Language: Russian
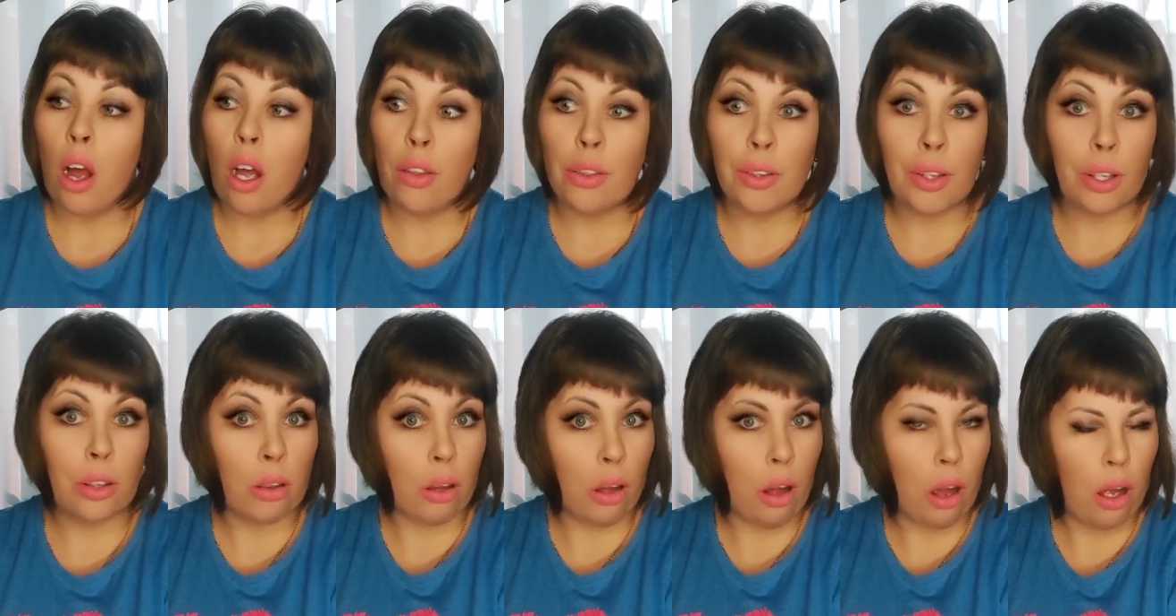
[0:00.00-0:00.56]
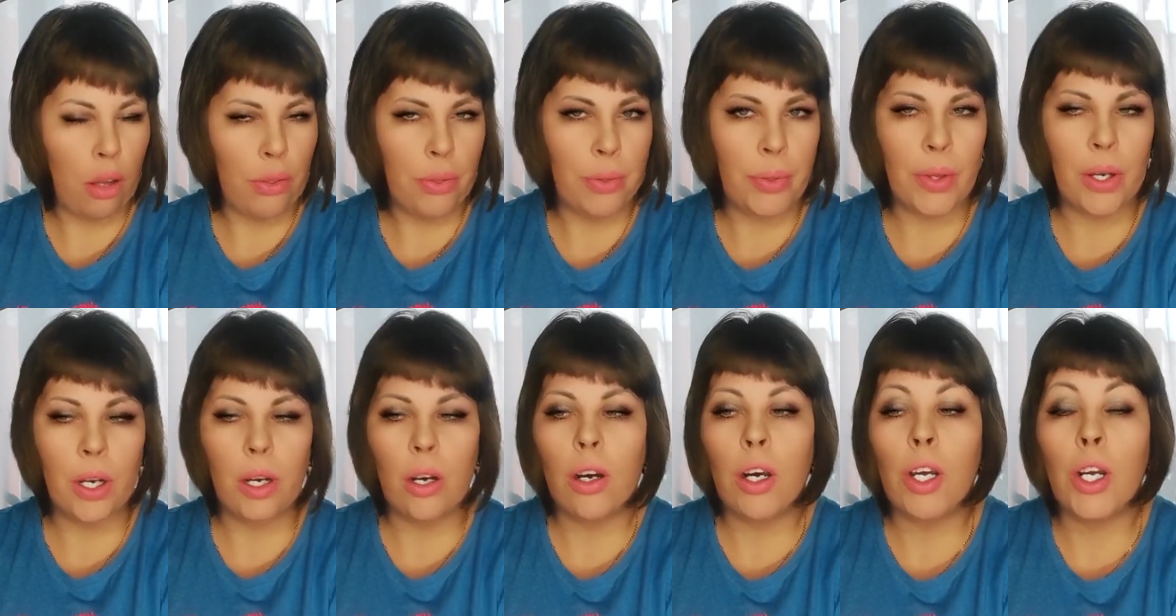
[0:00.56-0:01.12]
Она,
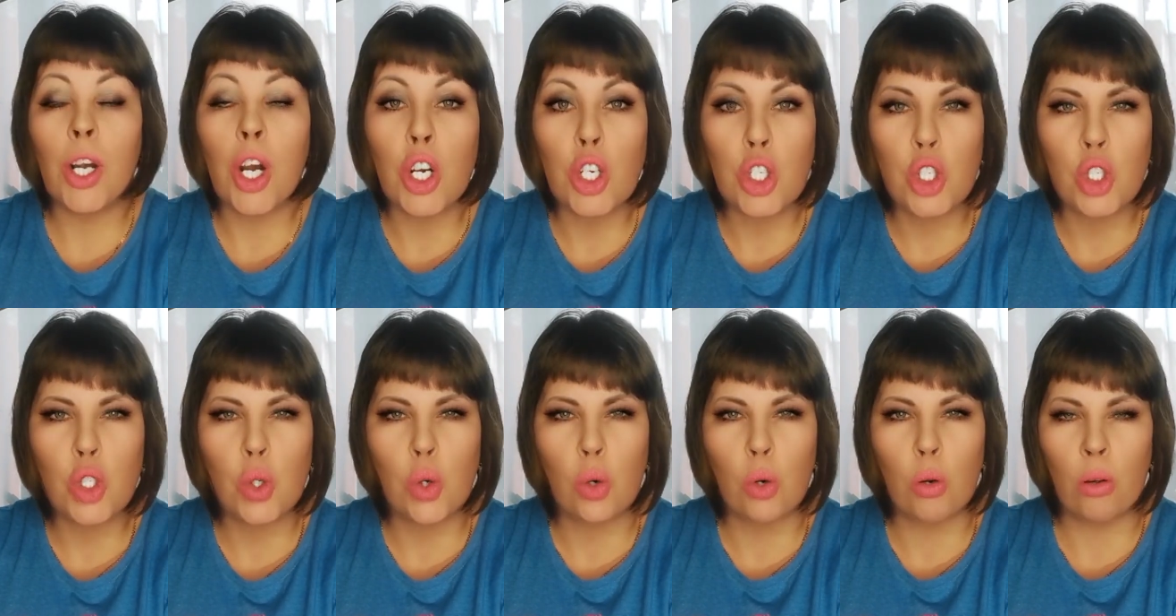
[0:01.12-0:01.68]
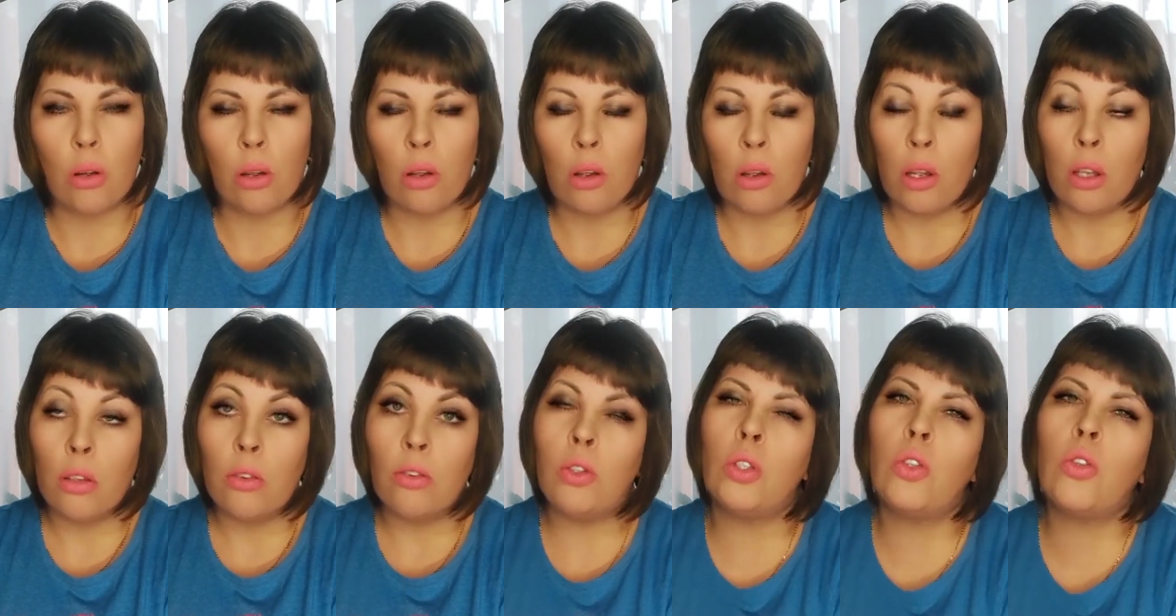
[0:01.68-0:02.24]
ладно, хорошо,
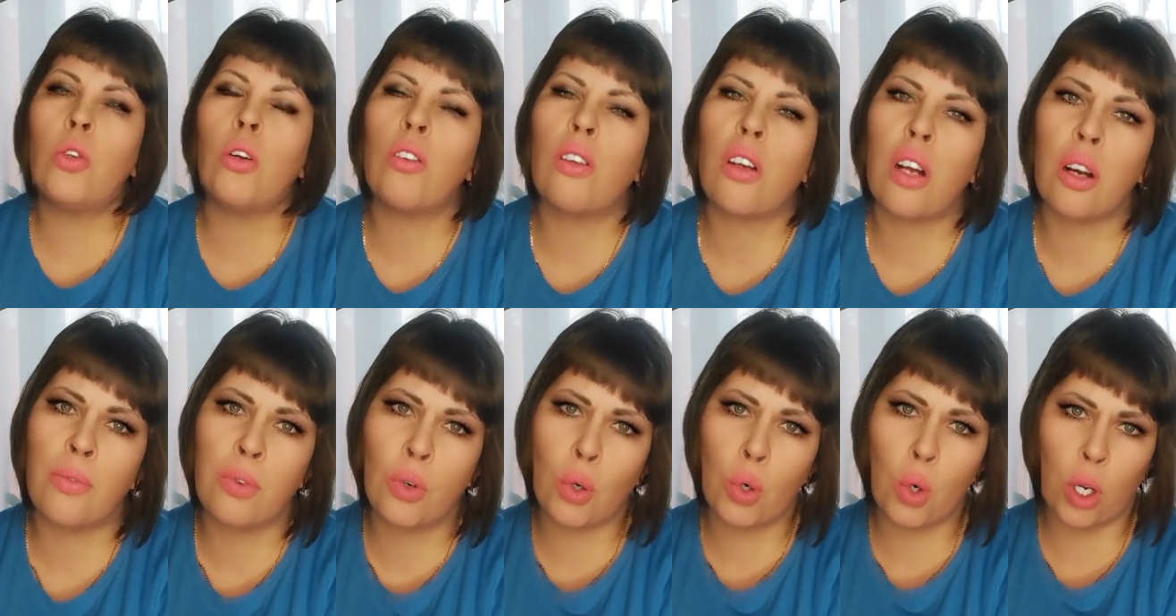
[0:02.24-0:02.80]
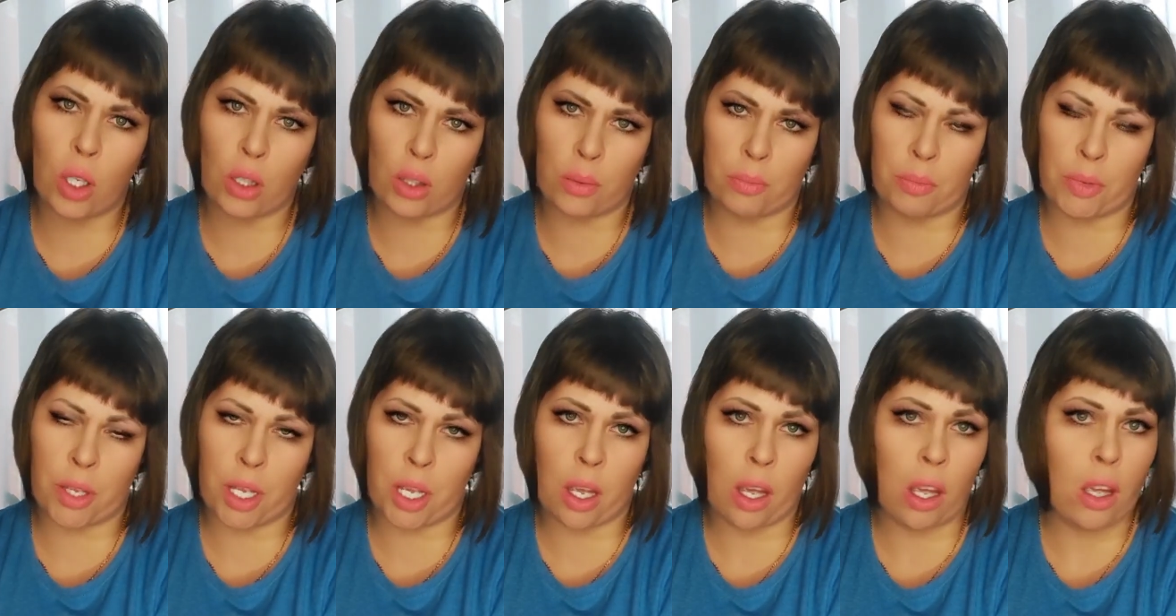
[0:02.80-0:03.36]
но только в рот
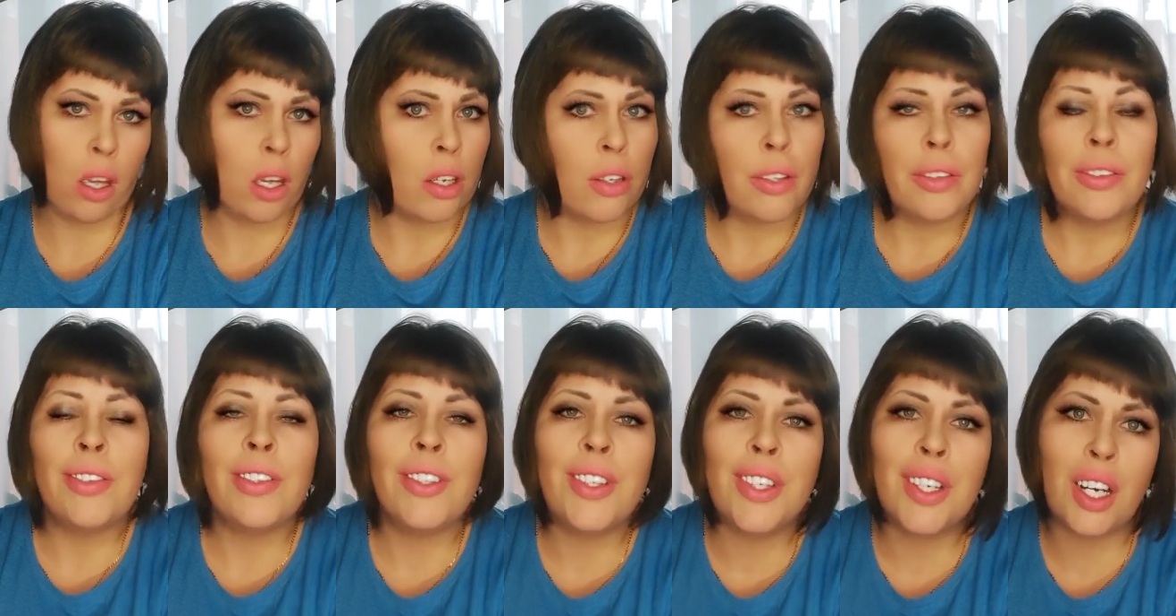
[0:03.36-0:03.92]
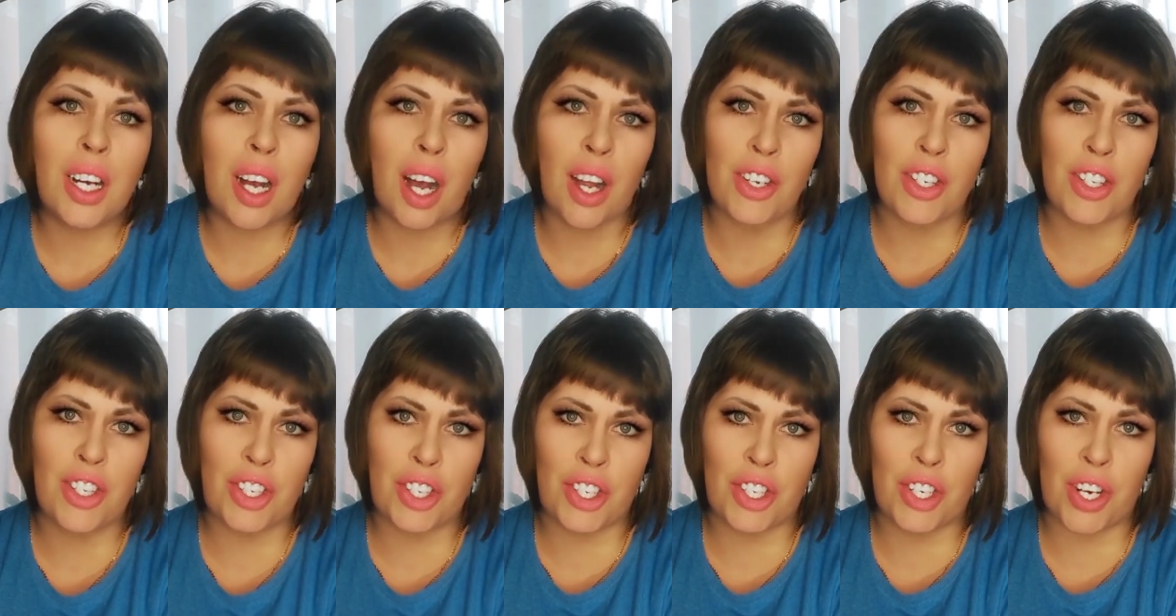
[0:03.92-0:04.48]
мне не
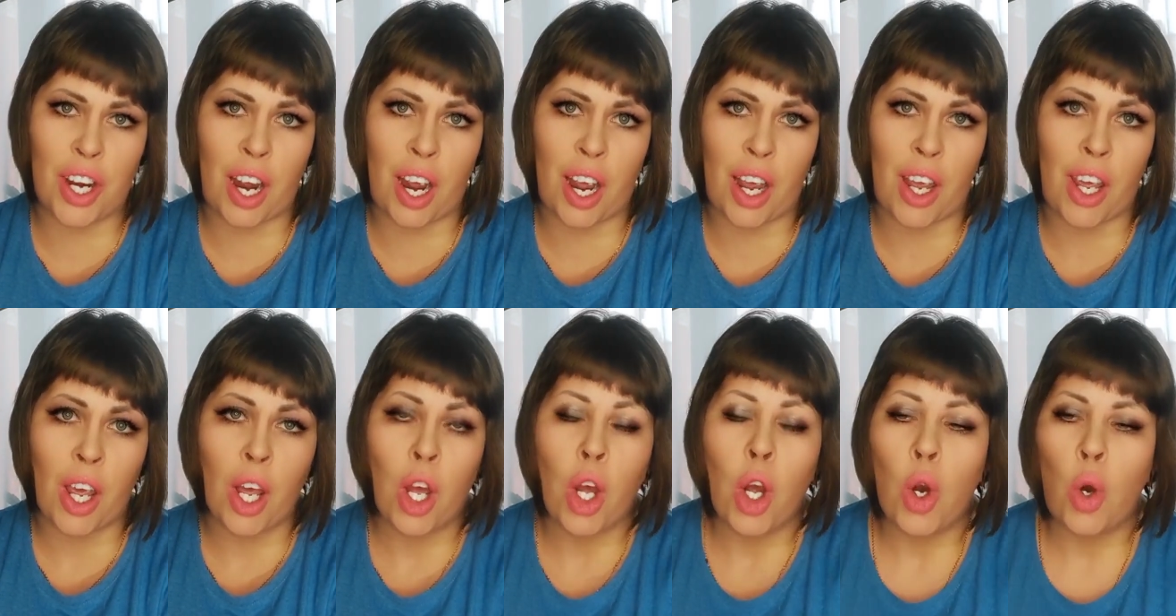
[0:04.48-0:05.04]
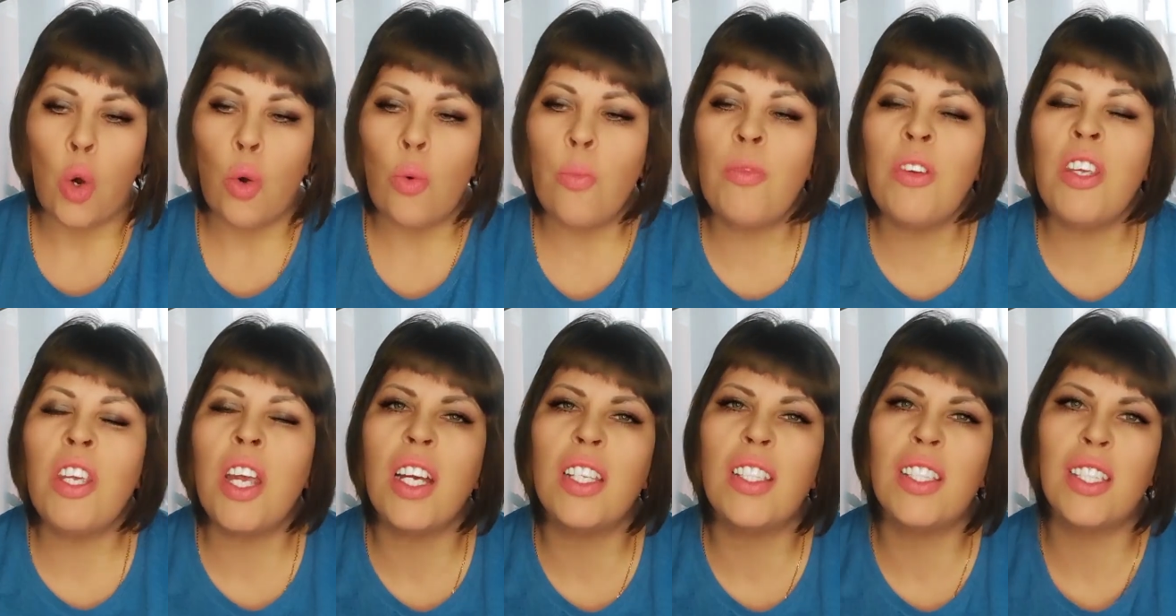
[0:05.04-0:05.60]
кончай, у
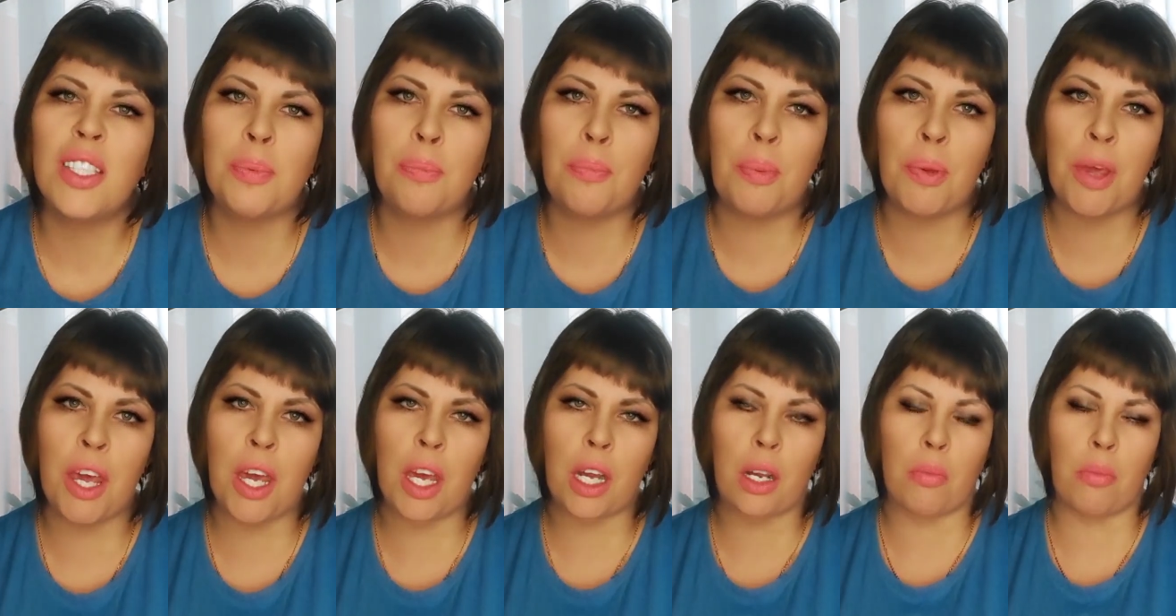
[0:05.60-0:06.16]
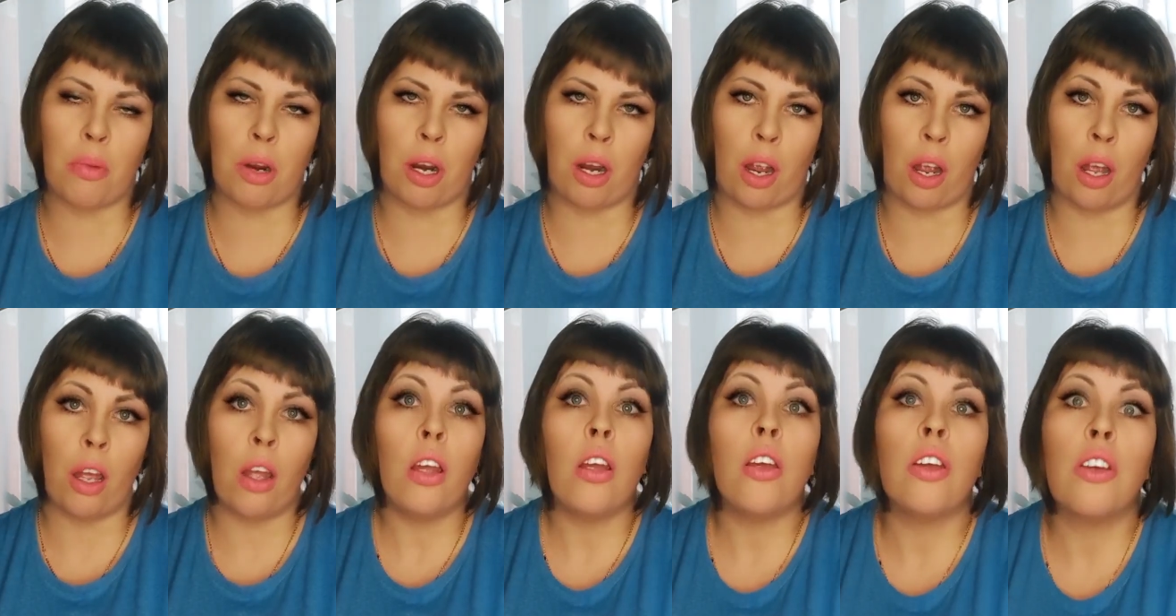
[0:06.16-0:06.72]
меня от
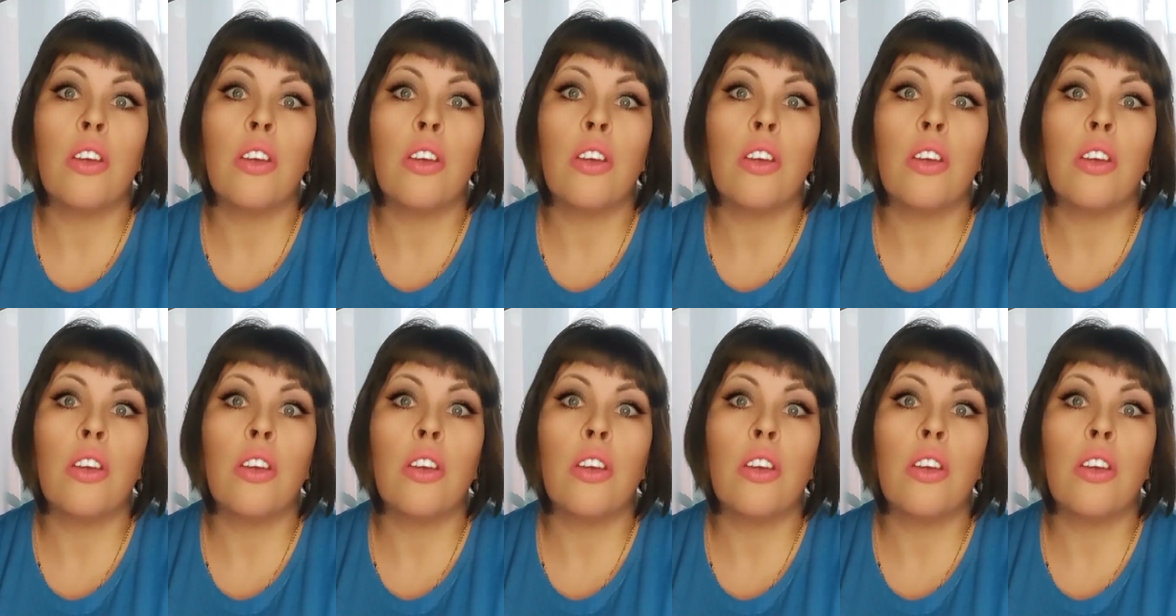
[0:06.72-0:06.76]
спермы